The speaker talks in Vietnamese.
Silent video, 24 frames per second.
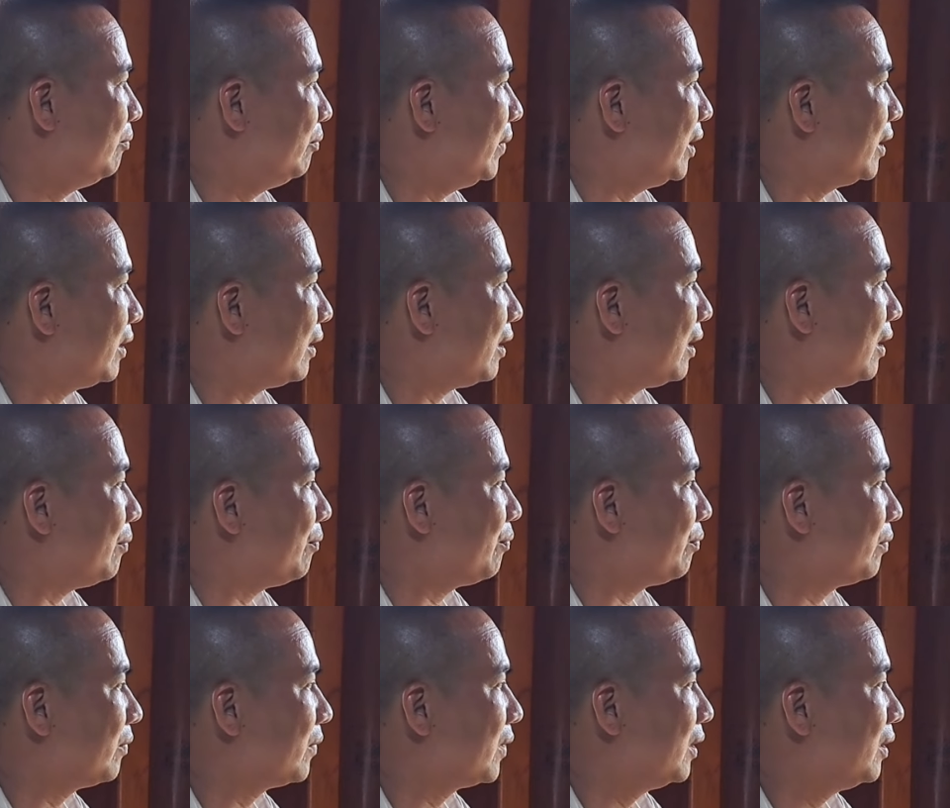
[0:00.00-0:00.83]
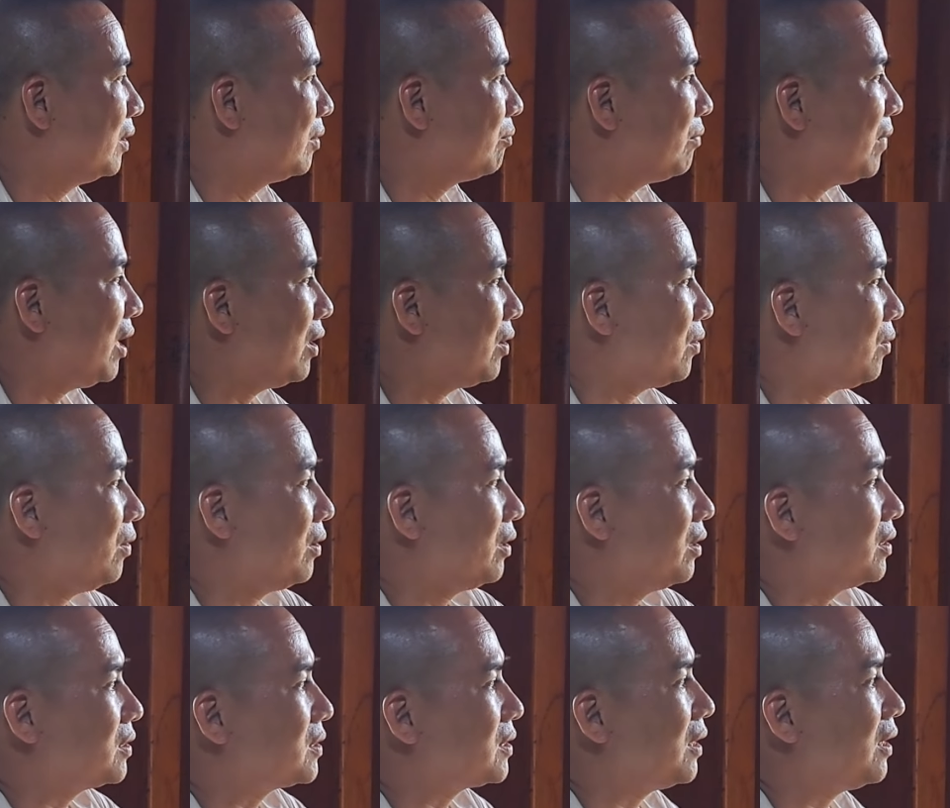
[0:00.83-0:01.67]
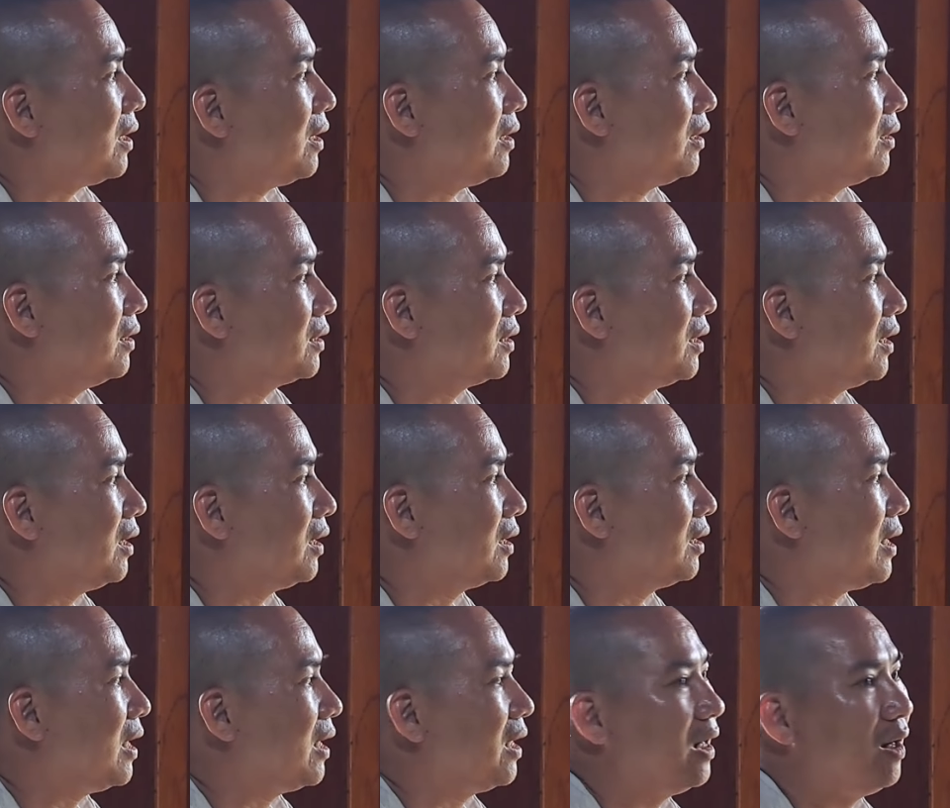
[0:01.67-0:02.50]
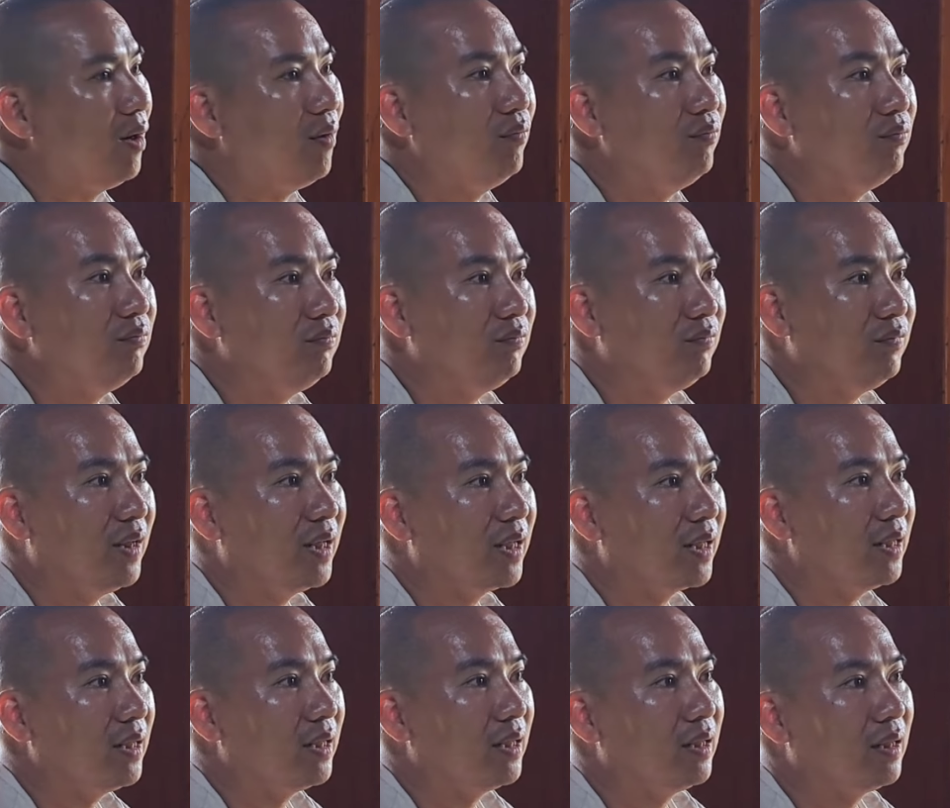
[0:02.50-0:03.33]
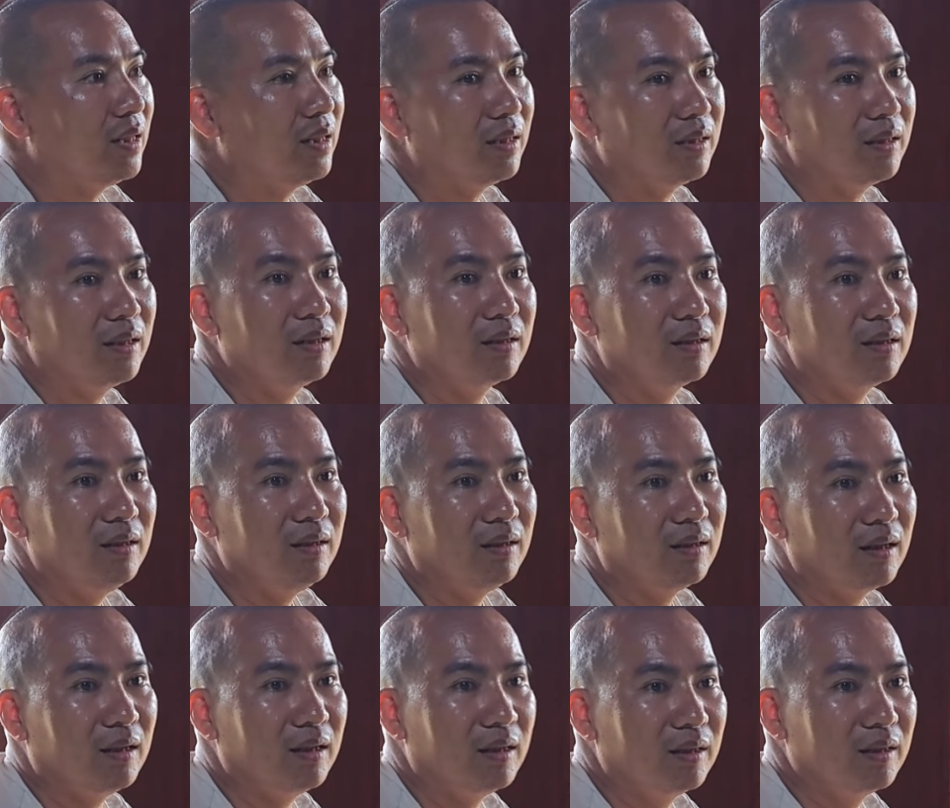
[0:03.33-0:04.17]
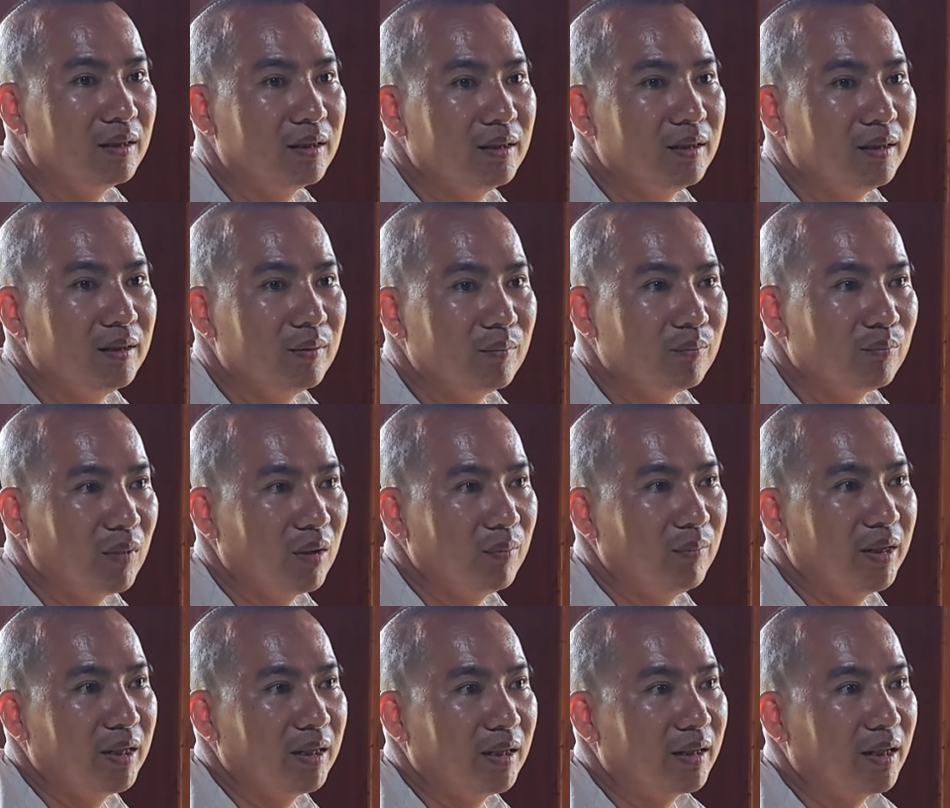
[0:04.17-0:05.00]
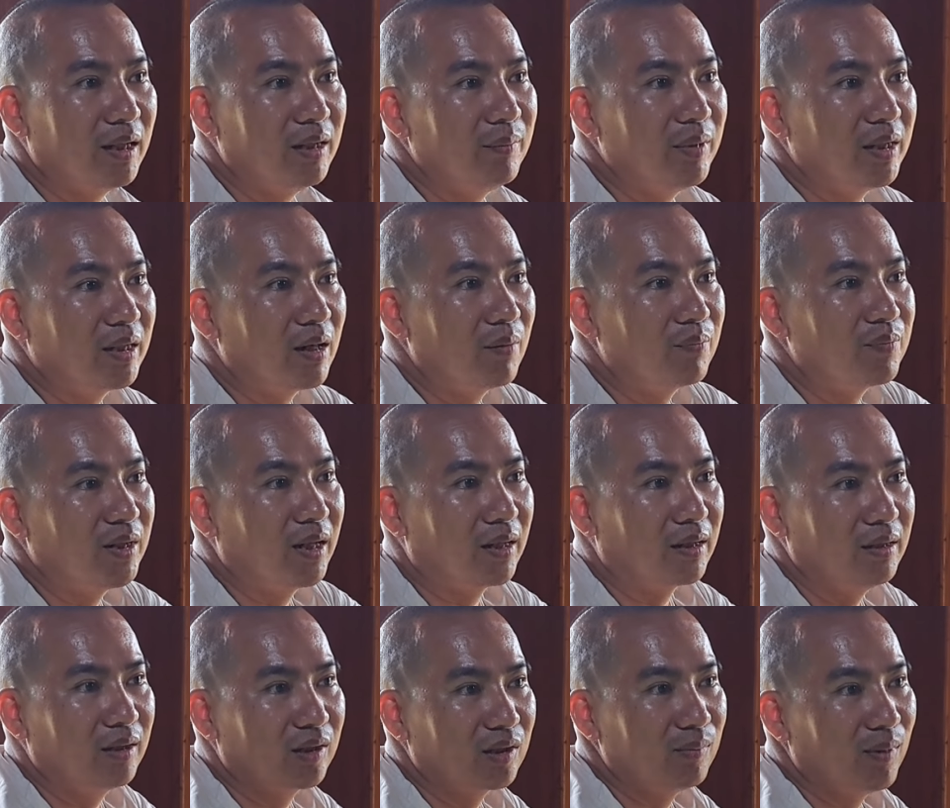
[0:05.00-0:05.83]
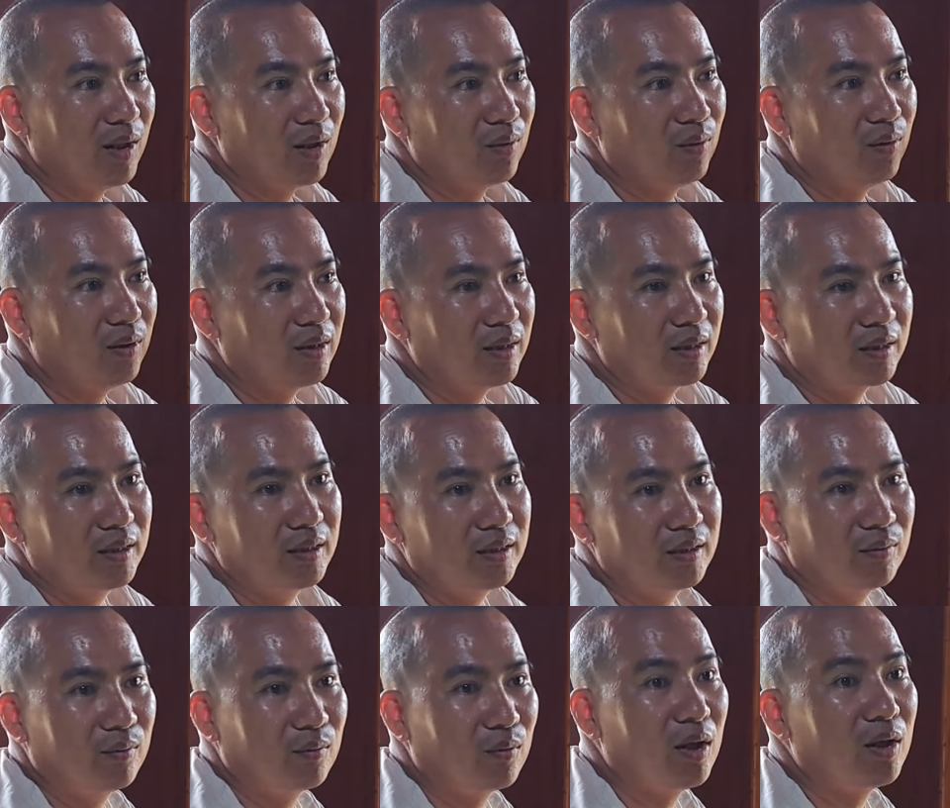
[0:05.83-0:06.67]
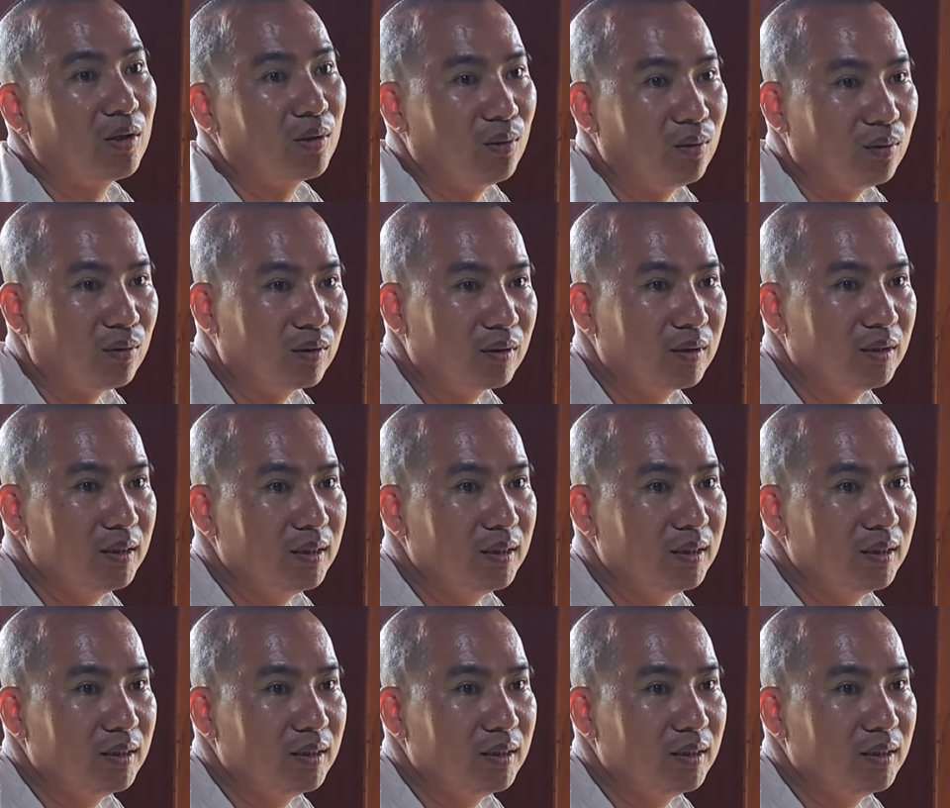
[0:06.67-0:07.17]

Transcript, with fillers: miền nam bà con ở xa người ta đang hóng về cái, cái, cái tin tức ở đây mà mình ở đây mình cập nhật được cho bà con thì cũng quá tốt